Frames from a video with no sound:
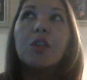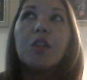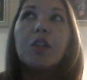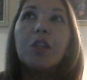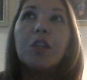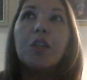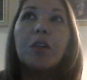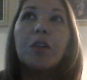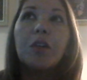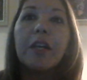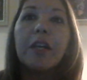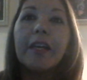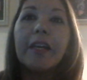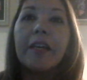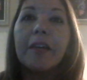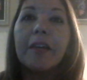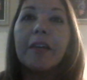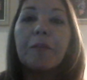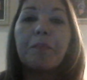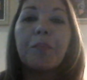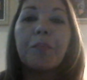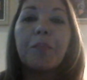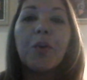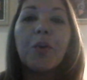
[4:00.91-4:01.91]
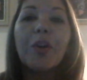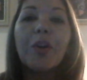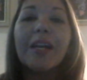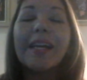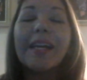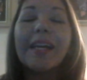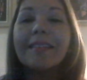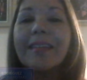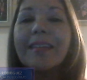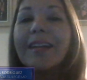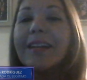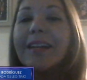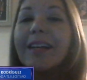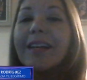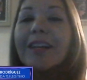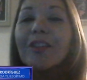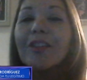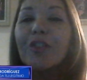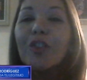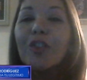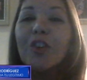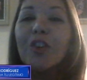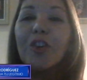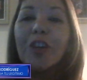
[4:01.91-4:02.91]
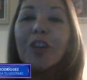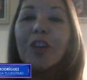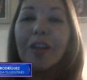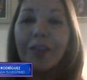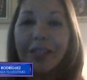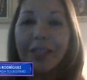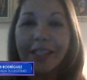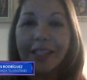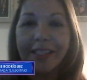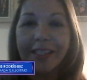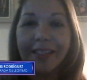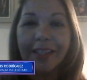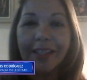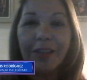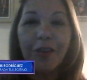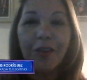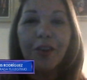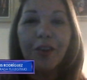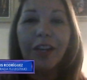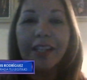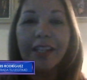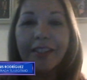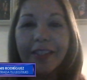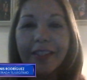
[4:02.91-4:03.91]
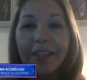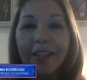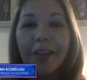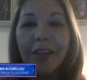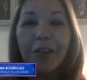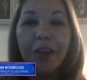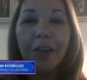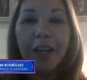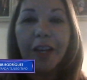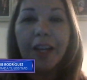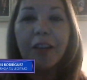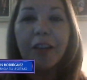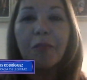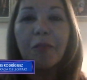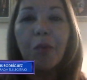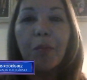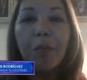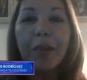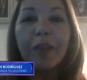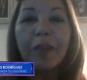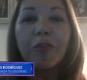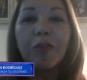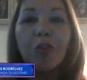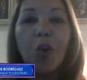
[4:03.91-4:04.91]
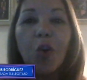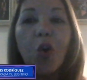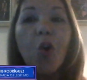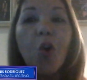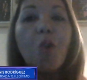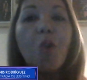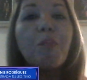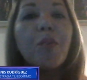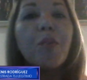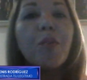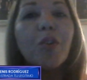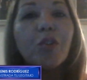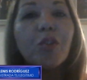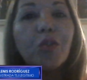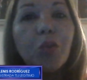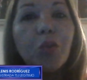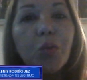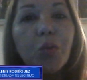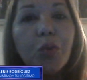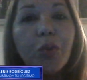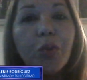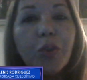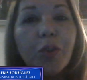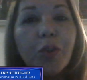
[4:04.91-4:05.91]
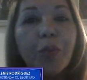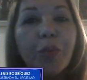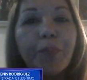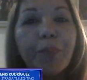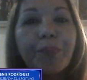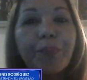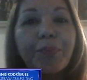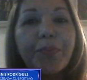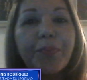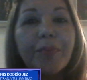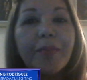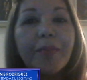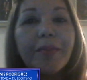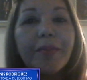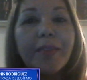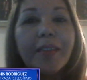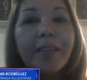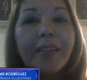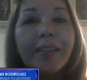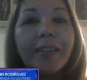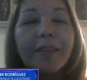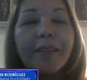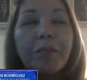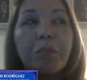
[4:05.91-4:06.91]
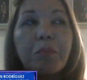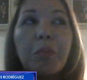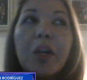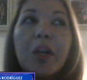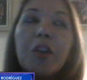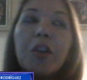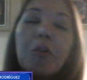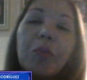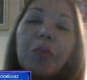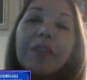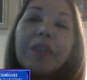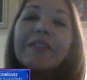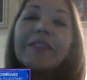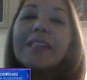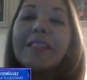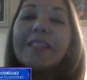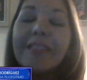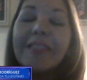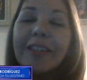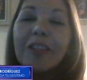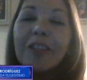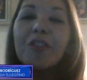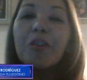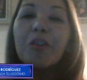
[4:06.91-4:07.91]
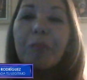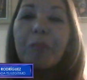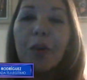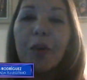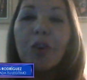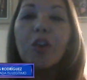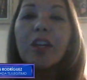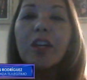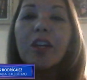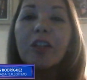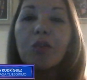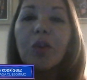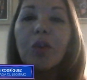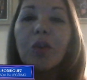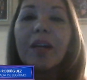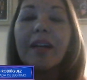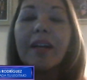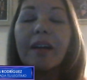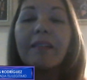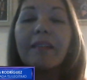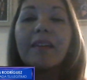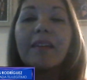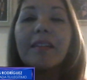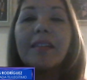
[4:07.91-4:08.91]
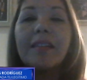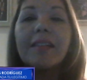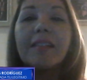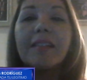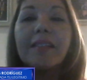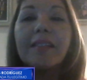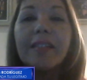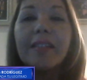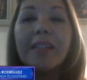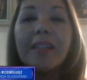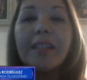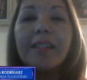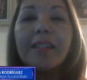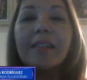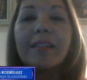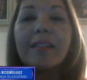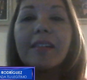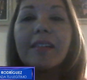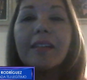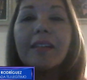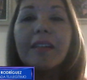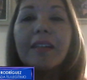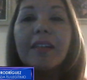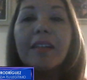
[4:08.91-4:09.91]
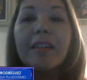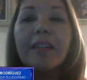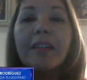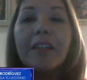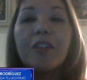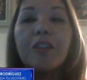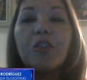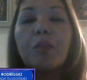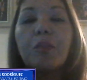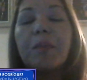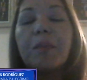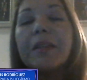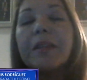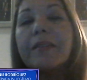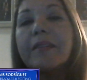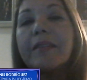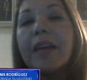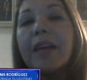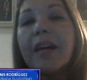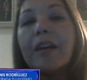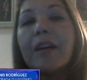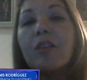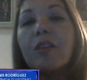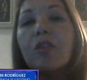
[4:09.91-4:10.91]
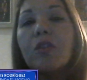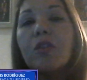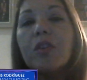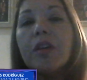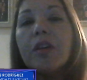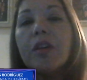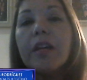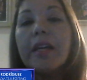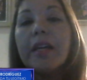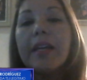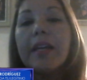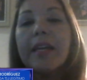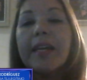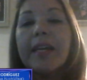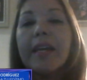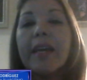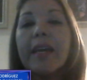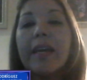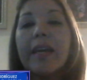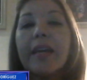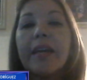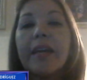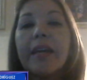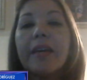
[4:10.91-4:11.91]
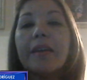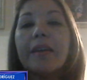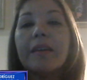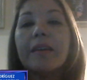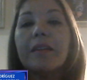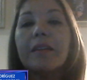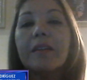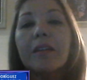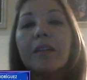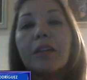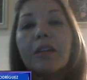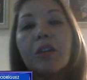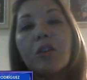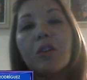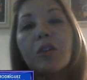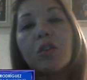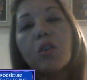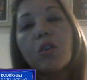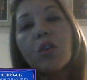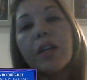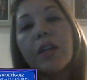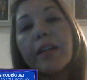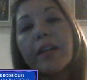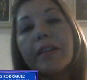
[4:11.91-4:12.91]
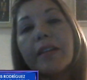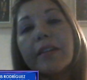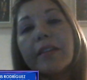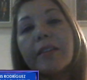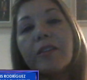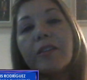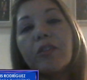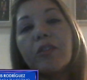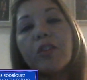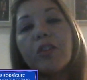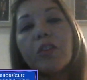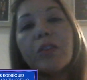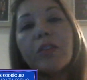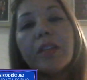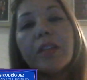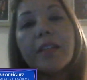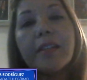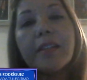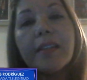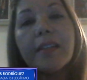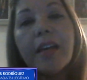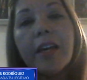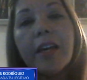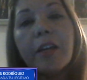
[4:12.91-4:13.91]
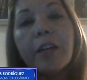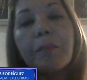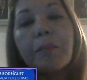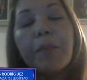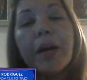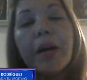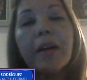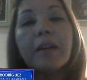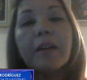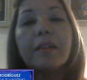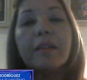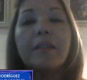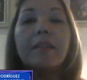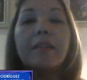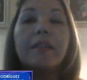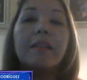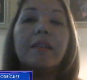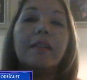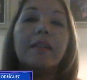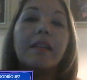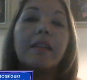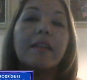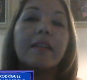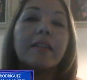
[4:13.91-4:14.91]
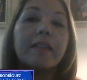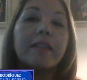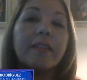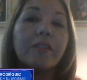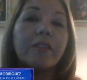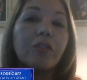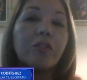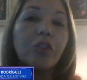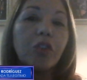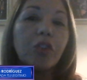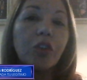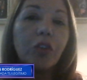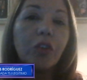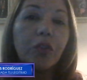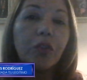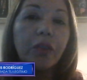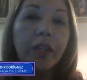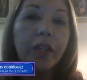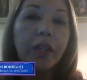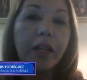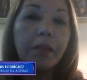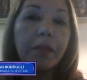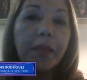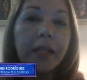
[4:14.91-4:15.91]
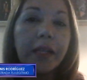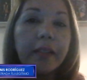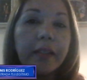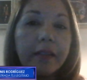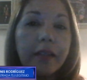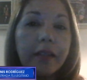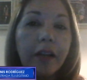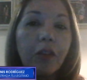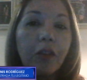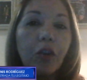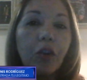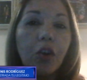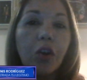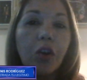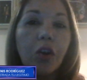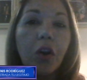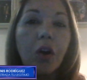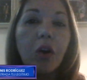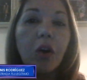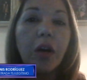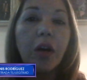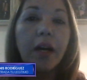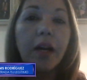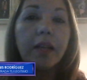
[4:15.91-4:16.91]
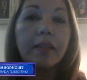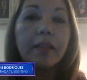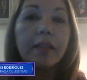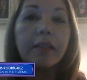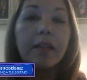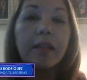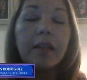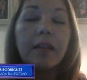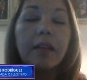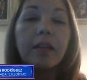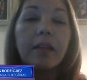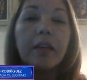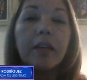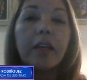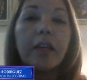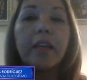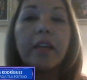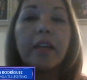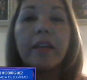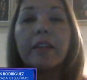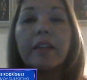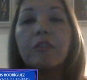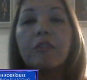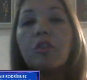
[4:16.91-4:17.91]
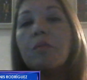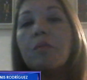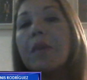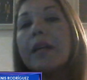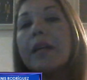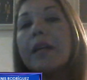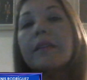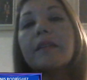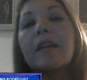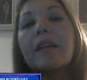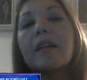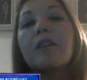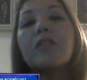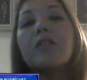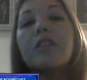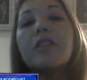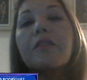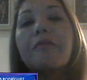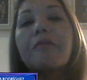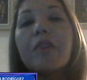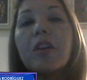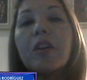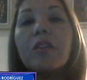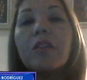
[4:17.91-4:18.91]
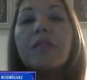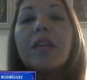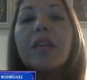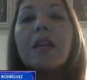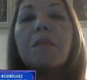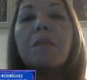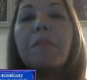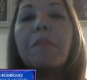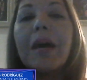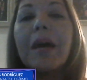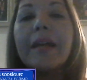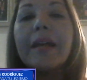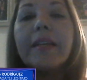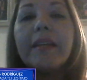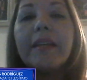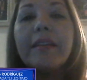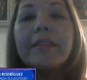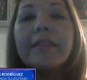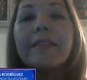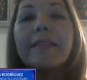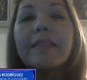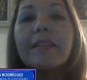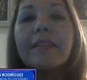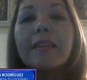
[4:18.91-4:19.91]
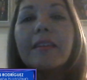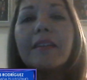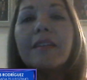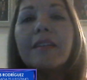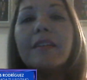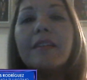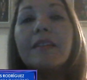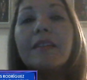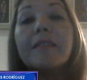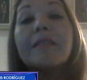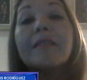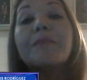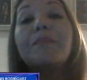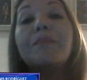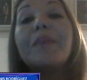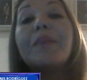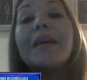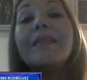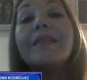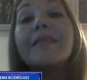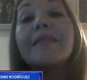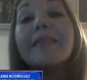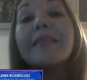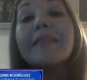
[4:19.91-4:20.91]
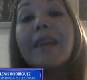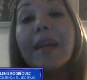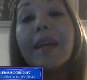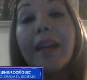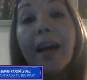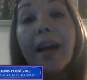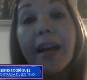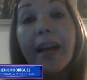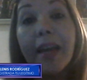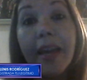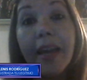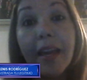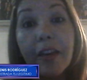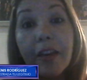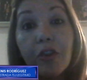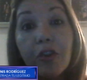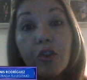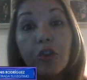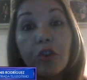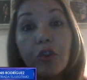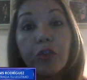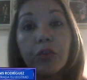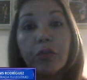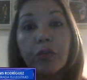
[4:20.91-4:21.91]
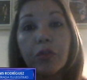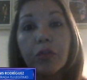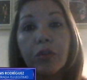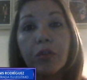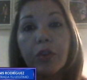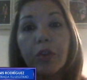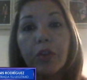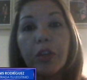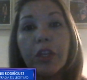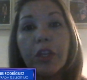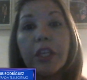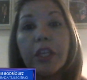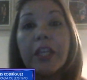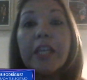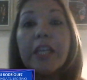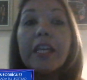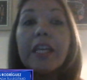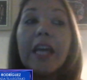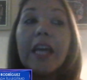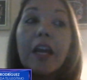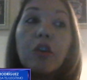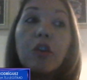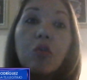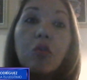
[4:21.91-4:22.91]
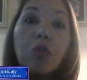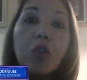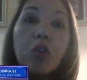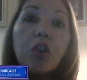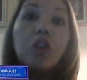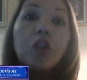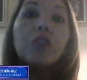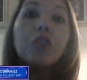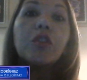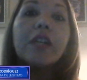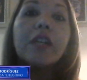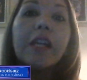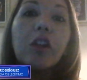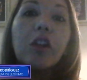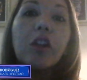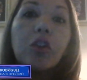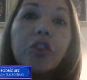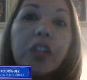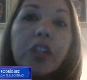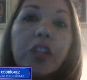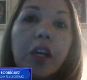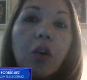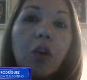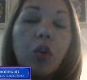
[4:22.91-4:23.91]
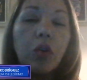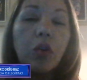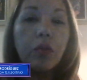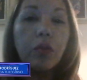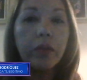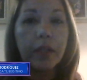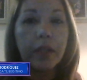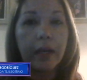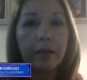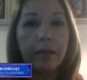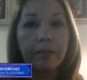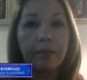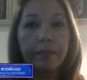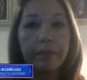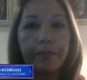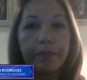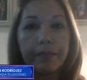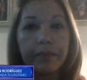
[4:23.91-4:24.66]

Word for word: eh, ¿por qué esta reacción ahorita y no la hicieron en el momento oportuno? Bueno, muy sencillo por lo que tú acabas de decir. Ellos pensaron que con la detención de Serpa y la detención del magistrado Rojas, estos magistrados se fueron del país y pensarán ellos y algunos que los secundan